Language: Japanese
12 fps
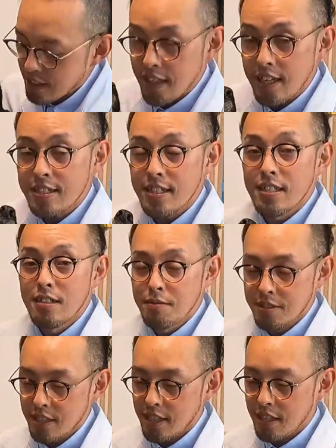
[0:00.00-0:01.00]
大好きなお
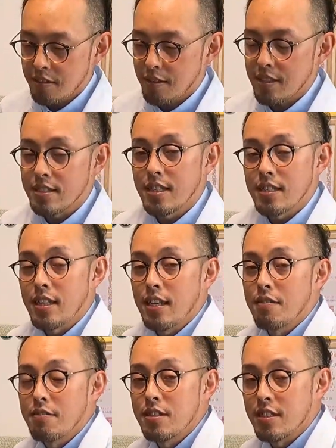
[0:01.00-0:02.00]
もちゃやけど私が手
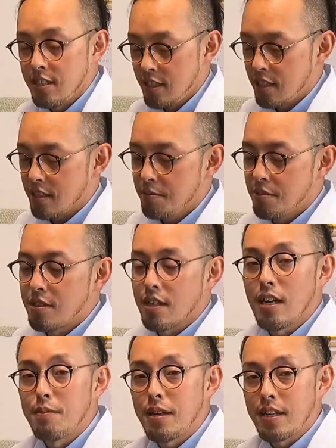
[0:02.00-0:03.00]
を口に入れてもほら
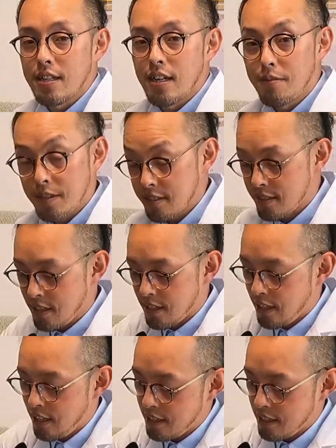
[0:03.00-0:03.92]
噛まれ噛まずに「